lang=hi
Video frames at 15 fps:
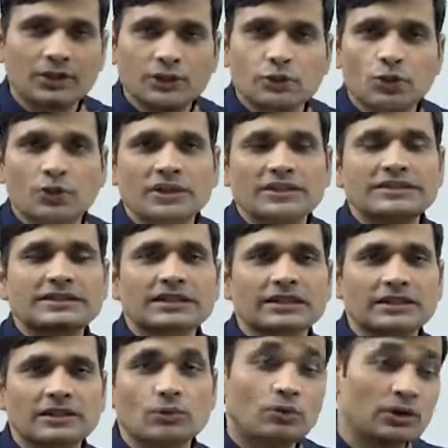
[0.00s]
स्टूडेंट्स के
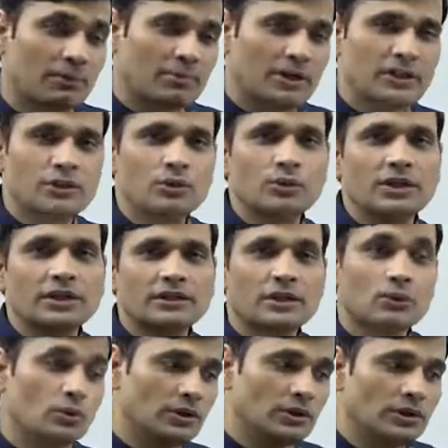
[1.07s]
अंदर उन अभ्यर्थियों के
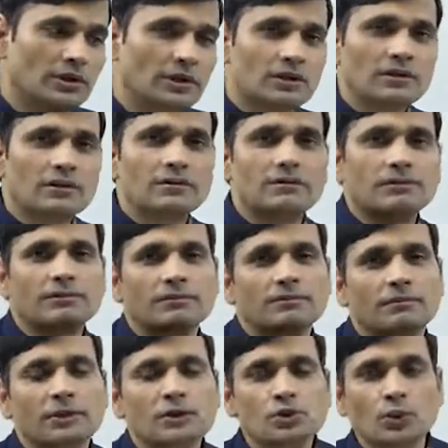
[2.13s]
अंदर उन
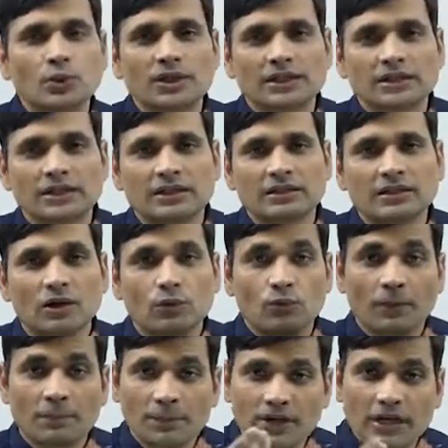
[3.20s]
बच्चों के अंदर वो
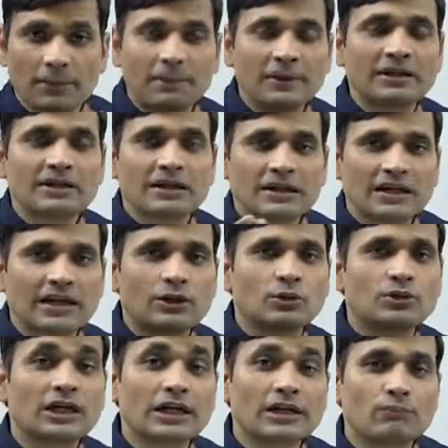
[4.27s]
अपने आप इनकलकेट
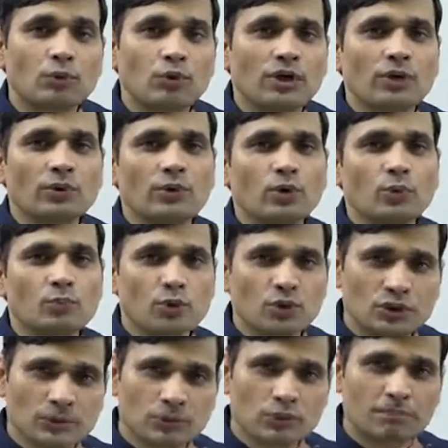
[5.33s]
हो जाएंगे मूल्यों के रूप में और
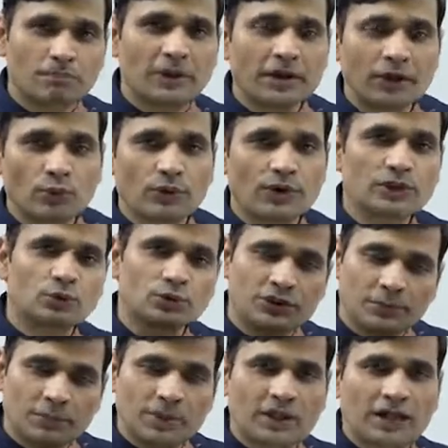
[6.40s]
जब वो बड़े होंगे तो
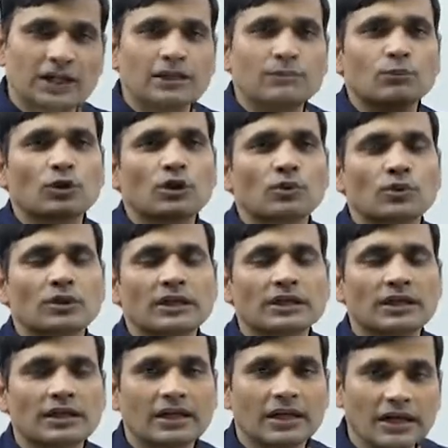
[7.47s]
उसी प्रकार के मूल्य को
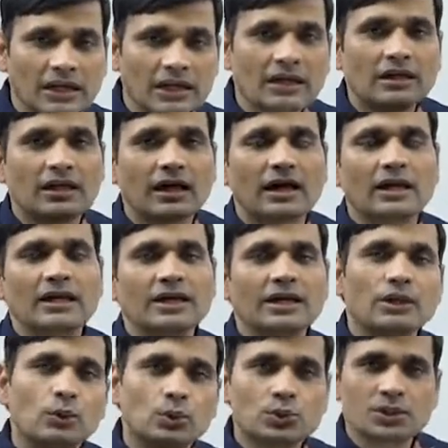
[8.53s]
लेकर के आने
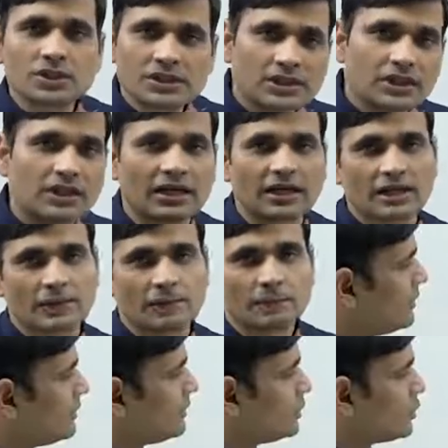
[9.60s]
की कोशिश करेंगे
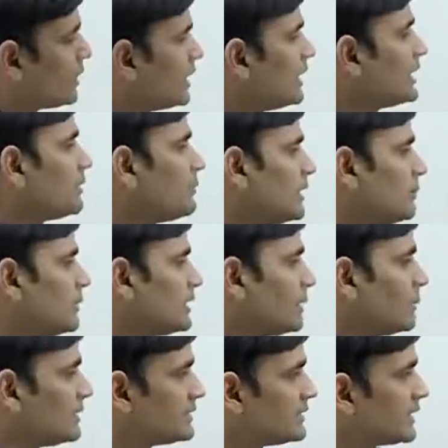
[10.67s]
तो कहने का मेरा
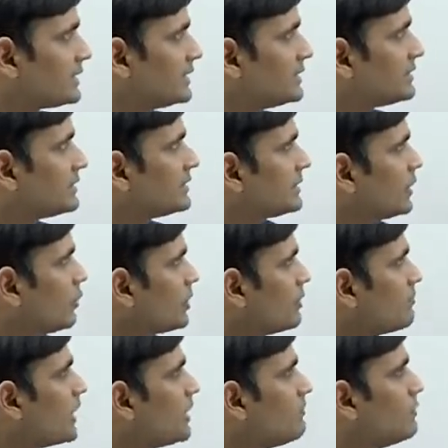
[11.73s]
मतलब है कि शैक्षणिक संस्थाओं की
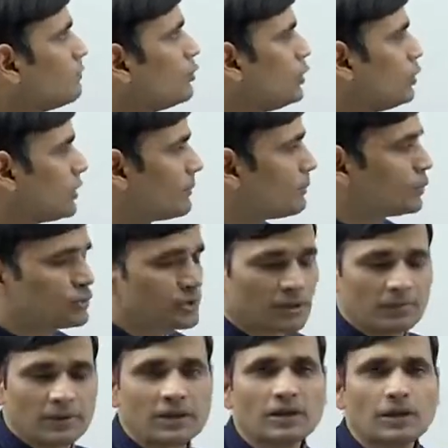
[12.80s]
मानवीय मूल्यों के पोषण
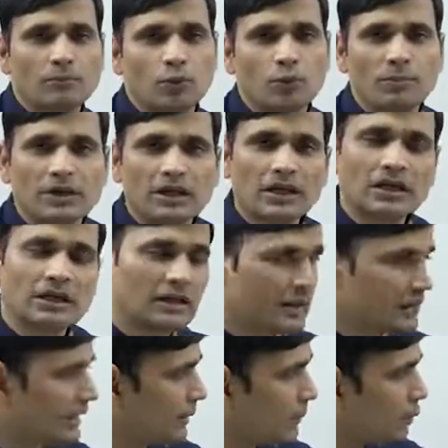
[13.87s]
में भूमिका
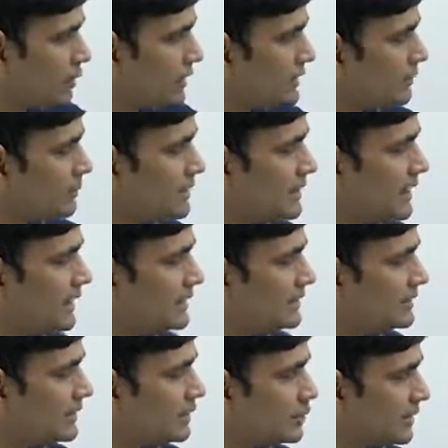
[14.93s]
ये आपको ये समझना है कि
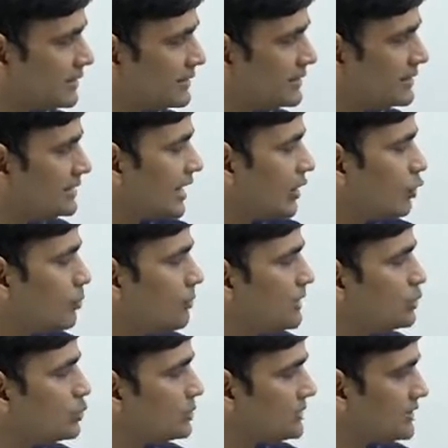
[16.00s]
शिक्षा संस्थानों
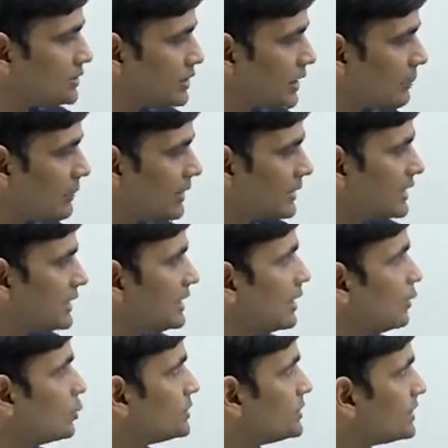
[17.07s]
में जो शिक्षा मिलती है
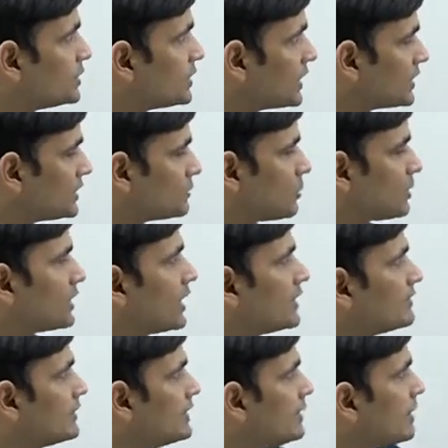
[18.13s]
वो शिक्षा किस प्रकार
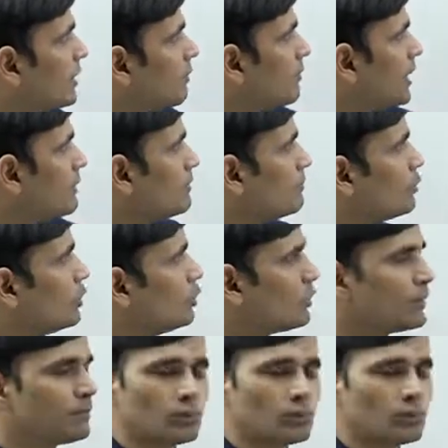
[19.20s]
से मानवीय मूल्यों के